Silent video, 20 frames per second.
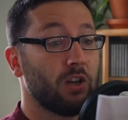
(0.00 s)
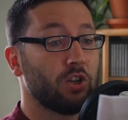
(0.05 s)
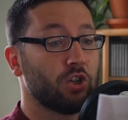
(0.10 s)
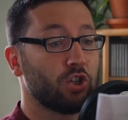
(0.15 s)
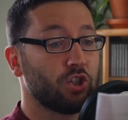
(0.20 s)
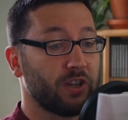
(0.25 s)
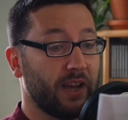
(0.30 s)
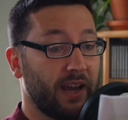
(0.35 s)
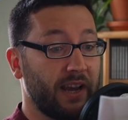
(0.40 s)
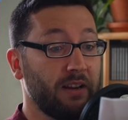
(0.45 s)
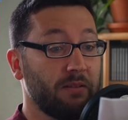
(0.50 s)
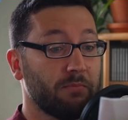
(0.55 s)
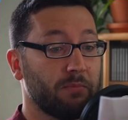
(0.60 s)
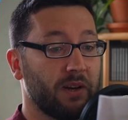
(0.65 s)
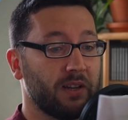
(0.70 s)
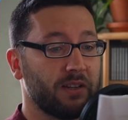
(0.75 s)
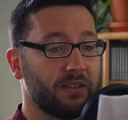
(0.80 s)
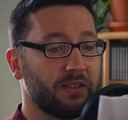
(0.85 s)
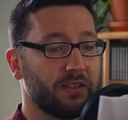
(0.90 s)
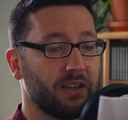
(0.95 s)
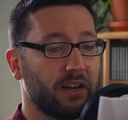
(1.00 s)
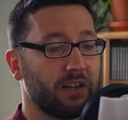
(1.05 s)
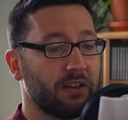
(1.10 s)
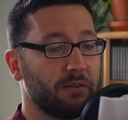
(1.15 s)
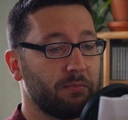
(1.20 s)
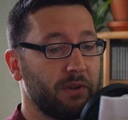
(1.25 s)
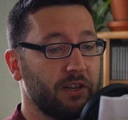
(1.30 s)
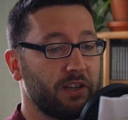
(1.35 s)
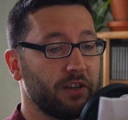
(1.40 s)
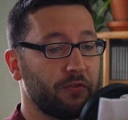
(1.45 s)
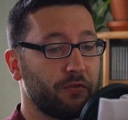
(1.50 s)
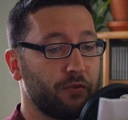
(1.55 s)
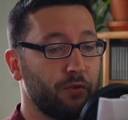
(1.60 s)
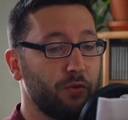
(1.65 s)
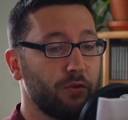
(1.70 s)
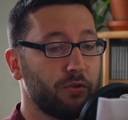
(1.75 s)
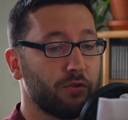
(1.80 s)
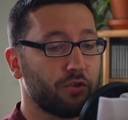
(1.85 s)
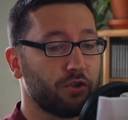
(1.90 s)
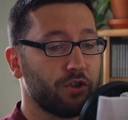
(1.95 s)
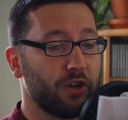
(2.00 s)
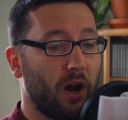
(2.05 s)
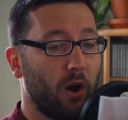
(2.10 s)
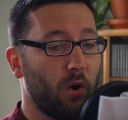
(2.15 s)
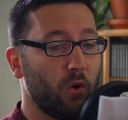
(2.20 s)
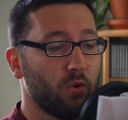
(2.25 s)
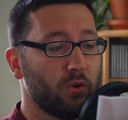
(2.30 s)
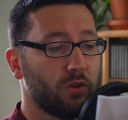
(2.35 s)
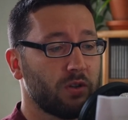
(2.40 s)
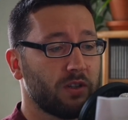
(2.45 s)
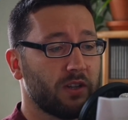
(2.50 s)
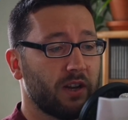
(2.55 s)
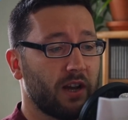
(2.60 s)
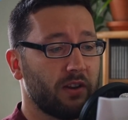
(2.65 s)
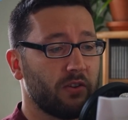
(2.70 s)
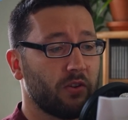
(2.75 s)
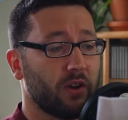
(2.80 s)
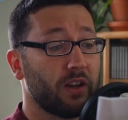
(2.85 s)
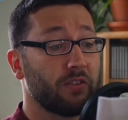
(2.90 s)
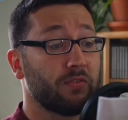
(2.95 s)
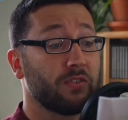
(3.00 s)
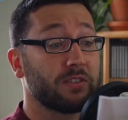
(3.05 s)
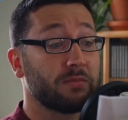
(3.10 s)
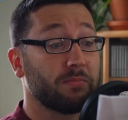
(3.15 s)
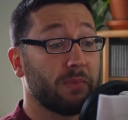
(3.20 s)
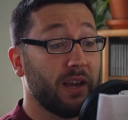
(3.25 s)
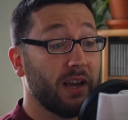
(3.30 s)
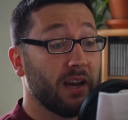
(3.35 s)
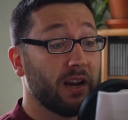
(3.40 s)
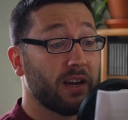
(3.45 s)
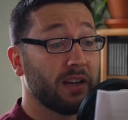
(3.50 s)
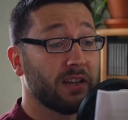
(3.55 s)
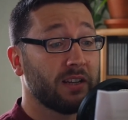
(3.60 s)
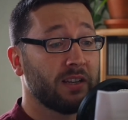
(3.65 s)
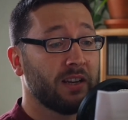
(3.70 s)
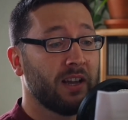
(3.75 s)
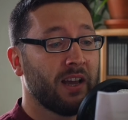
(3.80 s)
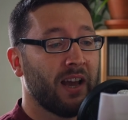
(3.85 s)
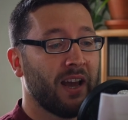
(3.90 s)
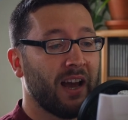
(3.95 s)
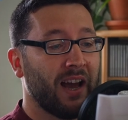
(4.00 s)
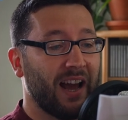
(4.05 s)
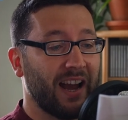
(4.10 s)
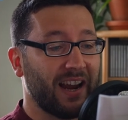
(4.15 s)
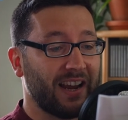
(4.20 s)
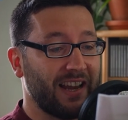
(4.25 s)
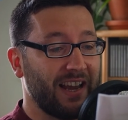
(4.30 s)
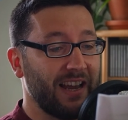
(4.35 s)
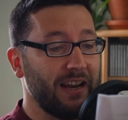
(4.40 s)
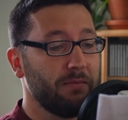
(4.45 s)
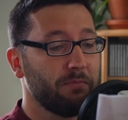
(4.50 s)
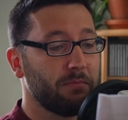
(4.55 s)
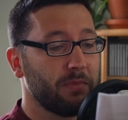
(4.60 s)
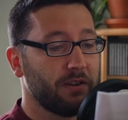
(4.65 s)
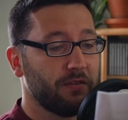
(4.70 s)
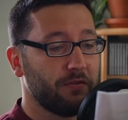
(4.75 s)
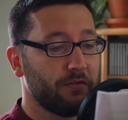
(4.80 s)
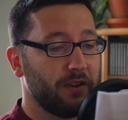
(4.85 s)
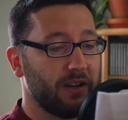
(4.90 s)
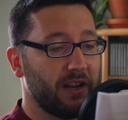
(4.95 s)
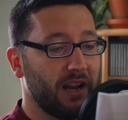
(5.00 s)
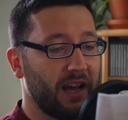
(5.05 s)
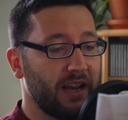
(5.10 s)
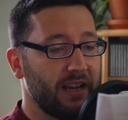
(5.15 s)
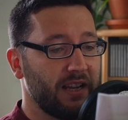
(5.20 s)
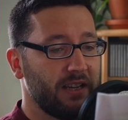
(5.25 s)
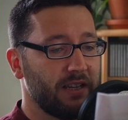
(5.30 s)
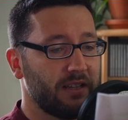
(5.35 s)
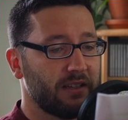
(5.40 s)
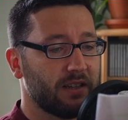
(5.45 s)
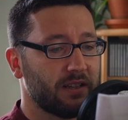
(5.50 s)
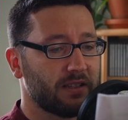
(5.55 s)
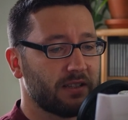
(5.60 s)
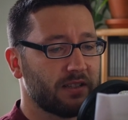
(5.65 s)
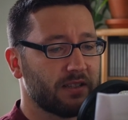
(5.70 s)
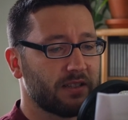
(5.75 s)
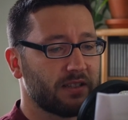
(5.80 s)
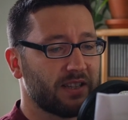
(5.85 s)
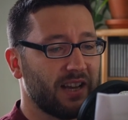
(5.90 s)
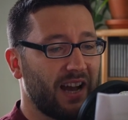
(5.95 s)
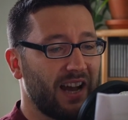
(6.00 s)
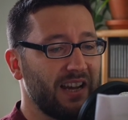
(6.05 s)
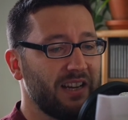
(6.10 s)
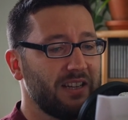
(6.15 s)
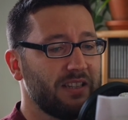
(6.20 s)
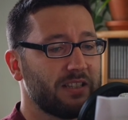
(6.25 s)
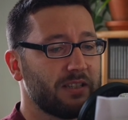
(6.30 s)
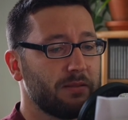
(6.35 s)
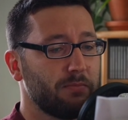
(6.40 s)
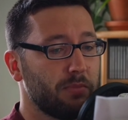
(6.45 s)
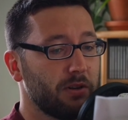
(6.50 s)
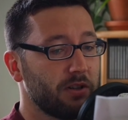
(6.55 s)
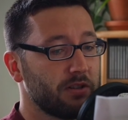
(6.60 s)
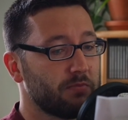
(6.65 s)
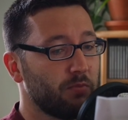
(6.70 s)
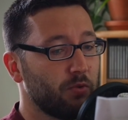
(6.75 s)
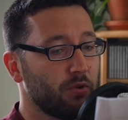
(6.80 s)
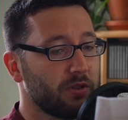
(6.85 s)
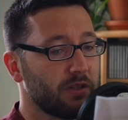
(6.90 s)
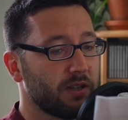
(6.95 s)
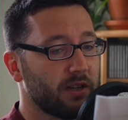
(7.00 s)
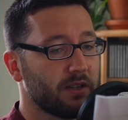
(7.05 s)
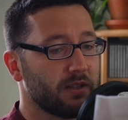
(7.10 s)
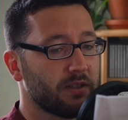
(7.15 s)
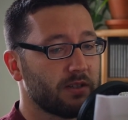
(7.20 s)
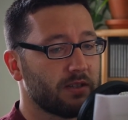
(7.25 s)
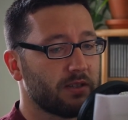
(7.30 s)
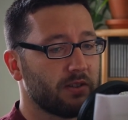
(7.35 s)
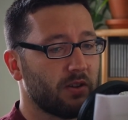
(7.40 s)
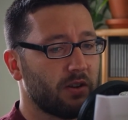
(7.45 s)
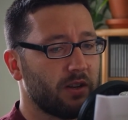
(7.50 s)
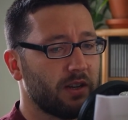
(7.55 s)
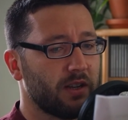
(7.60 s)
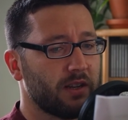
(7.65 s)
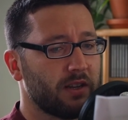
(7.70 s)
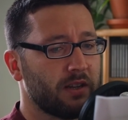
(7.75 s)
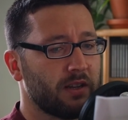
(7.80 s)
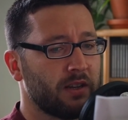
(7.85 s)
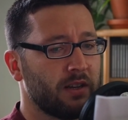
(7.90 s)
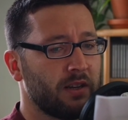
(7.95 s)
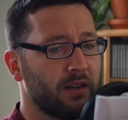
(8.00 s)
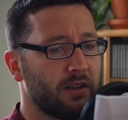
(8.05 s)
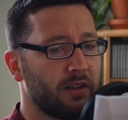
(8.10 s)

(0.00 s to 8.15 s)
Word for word: Strengt man seine metaphysischen Augen dann noch etwas mehr an, erkennt man vielleicht, dass es kein simples Muster ist, sondern